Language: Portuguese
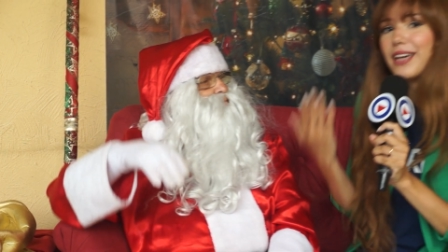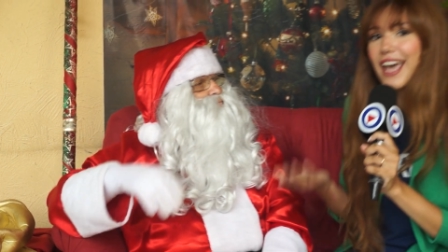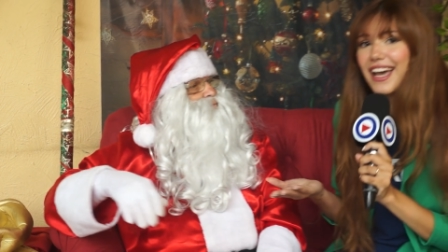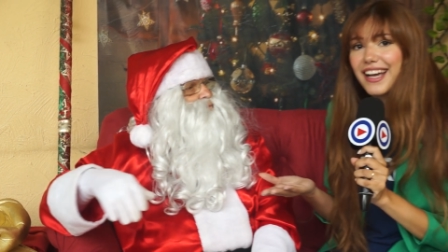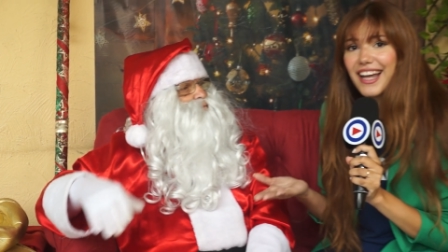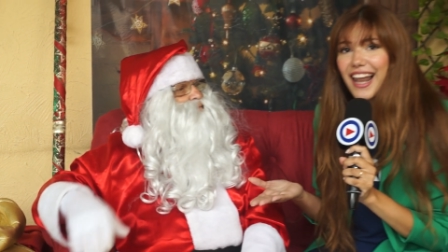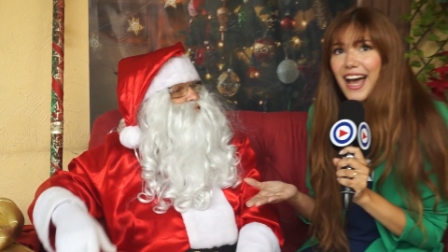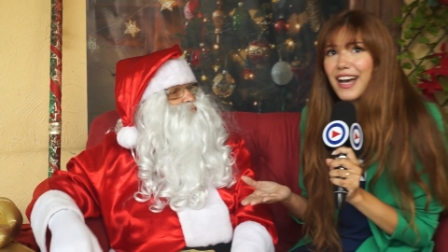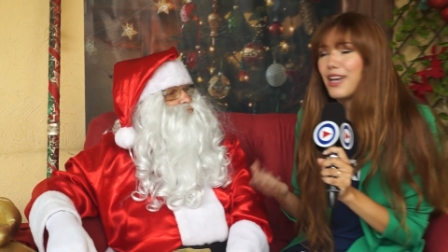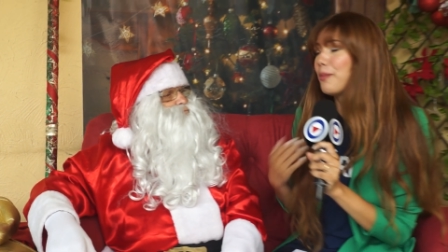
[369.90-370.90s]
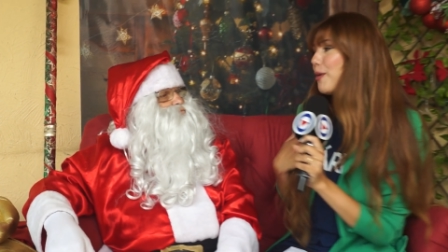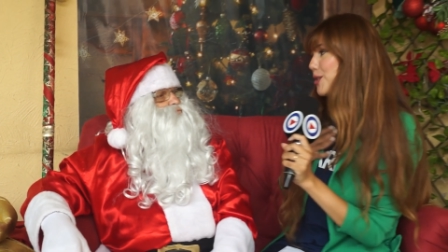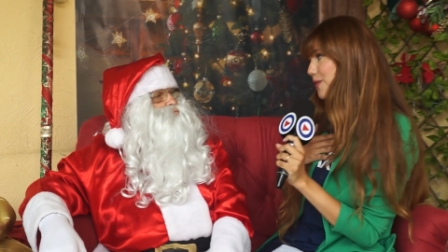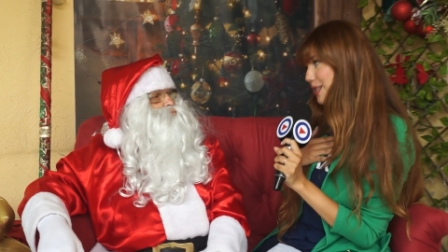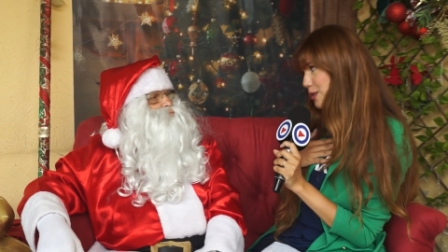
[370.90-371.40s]
quer calar: eu
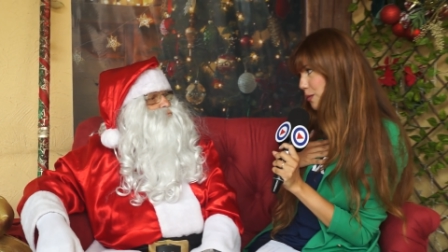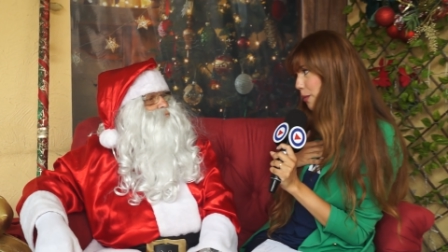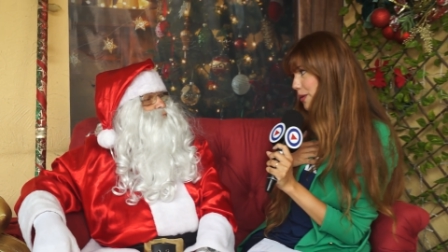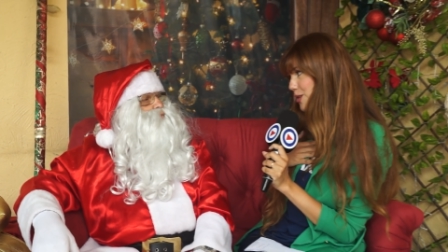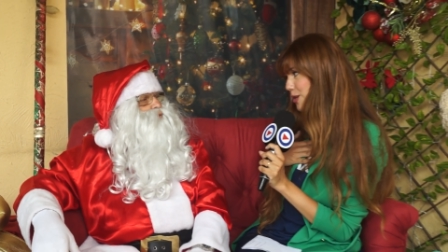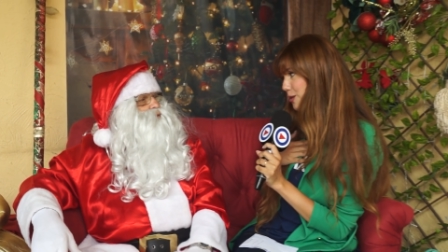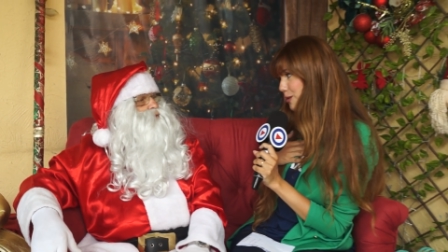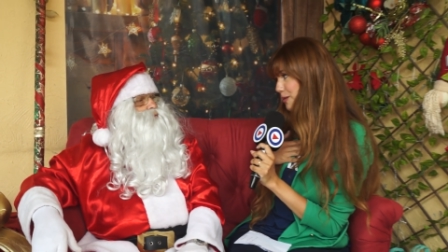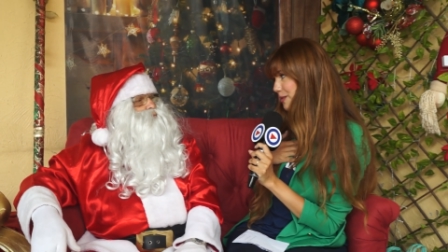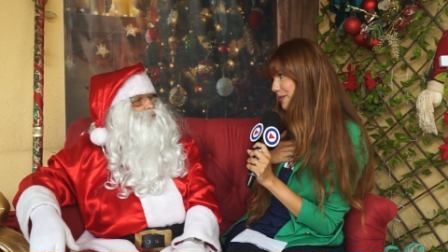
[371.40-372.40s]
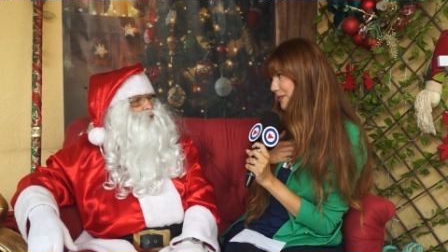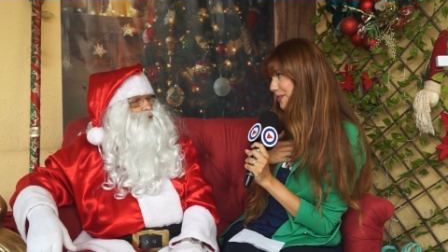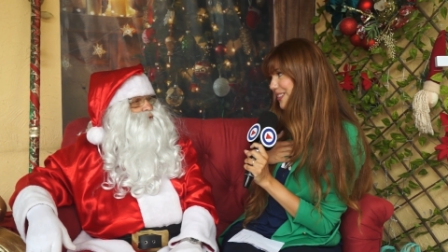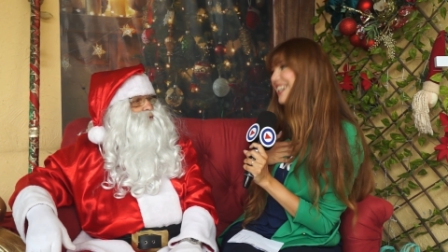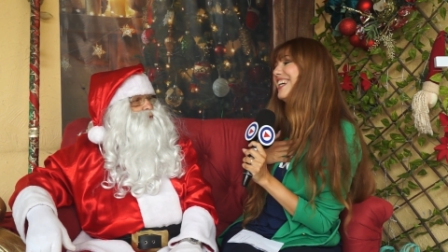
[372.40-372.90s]
posso fazer o meu pedido?
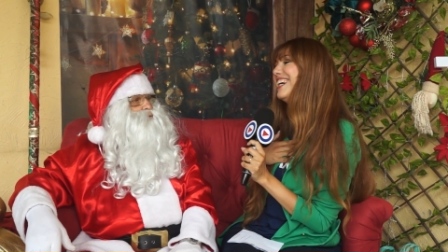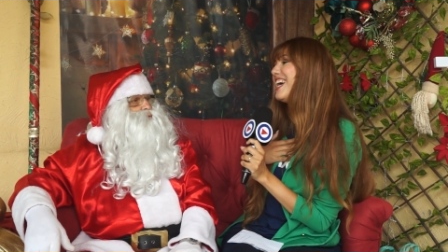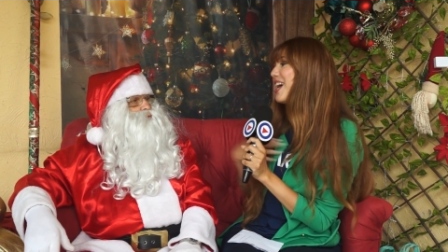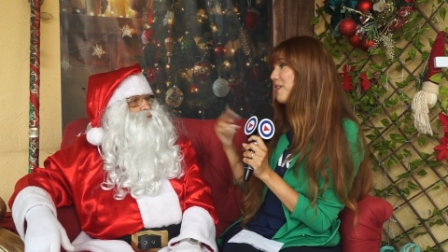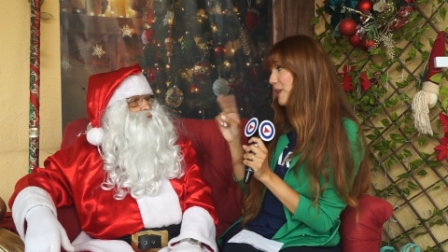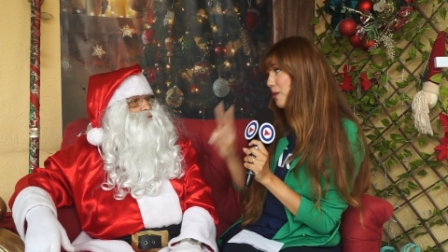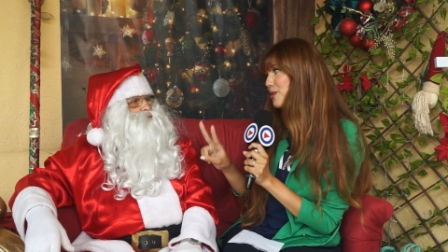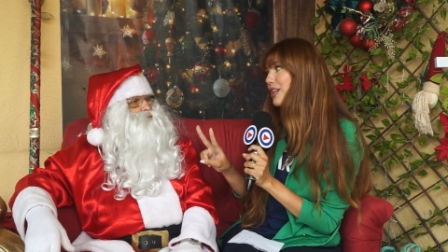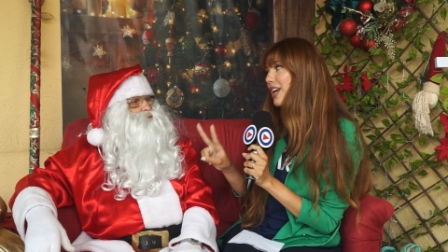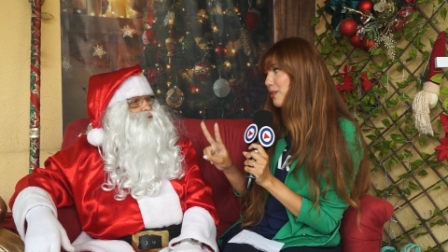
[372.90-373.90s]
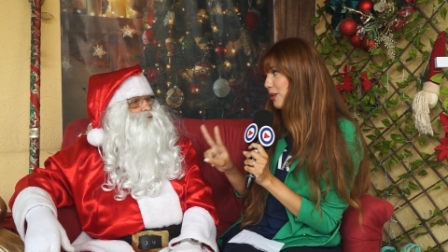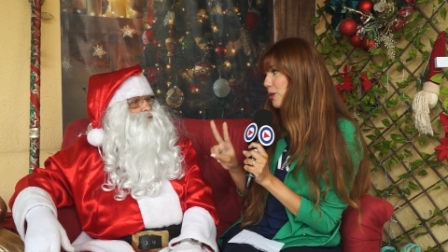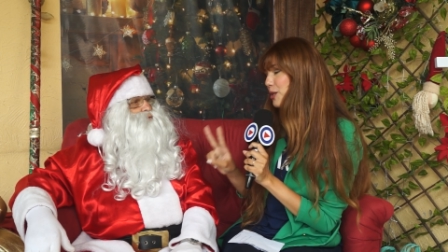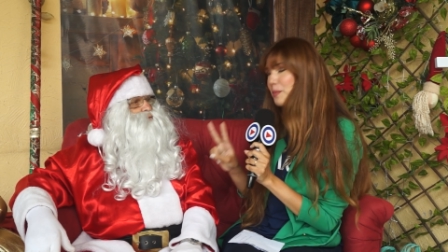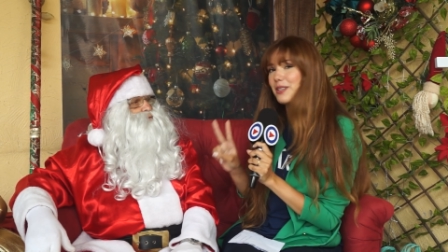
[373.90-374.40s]
Pode. Eu tenho direito a
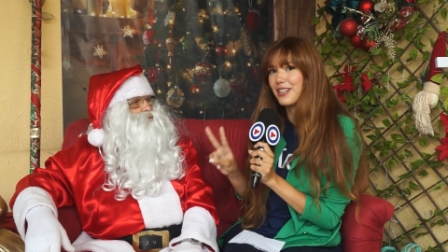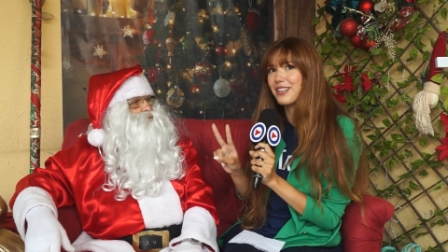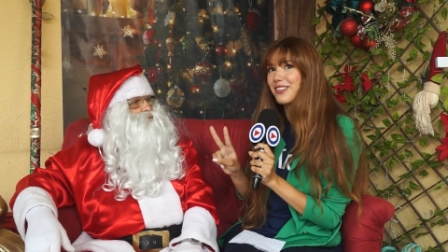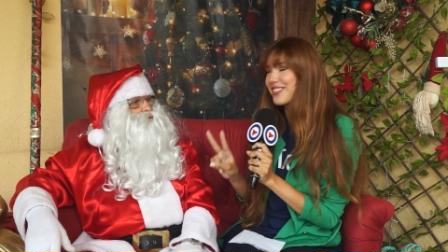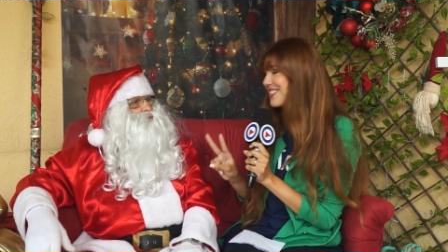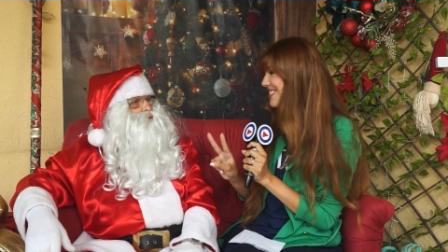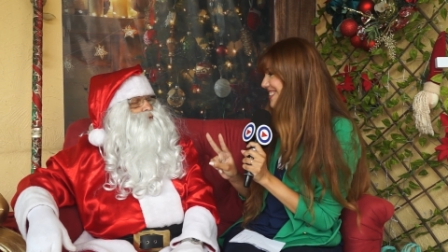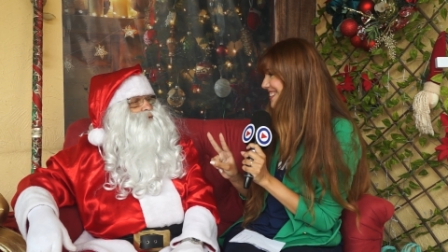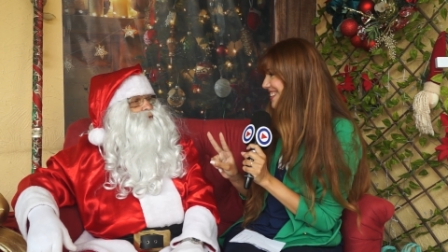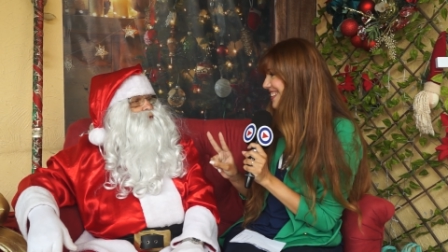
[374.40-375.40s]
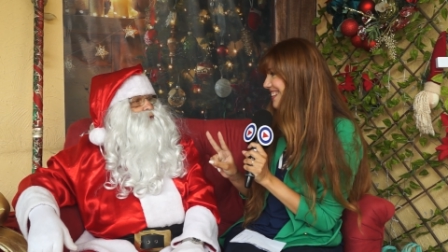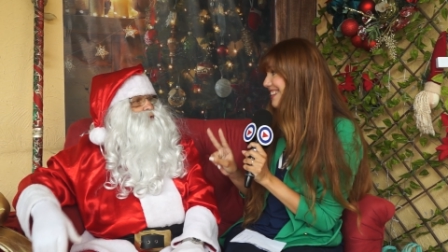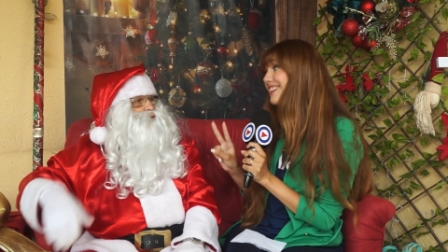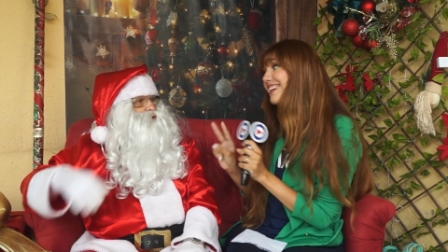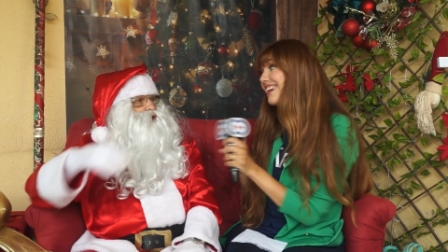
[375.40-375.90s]
dois pedidos?
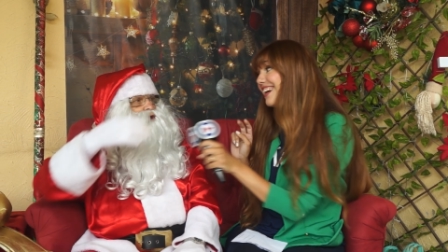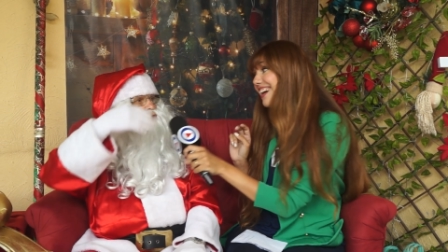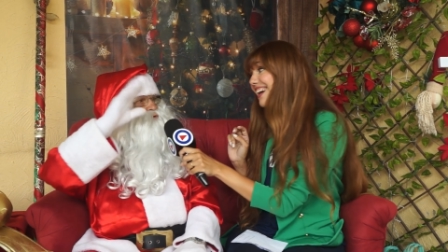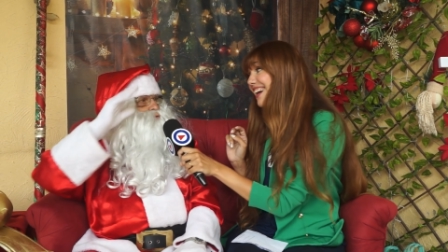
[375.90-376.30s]
Dez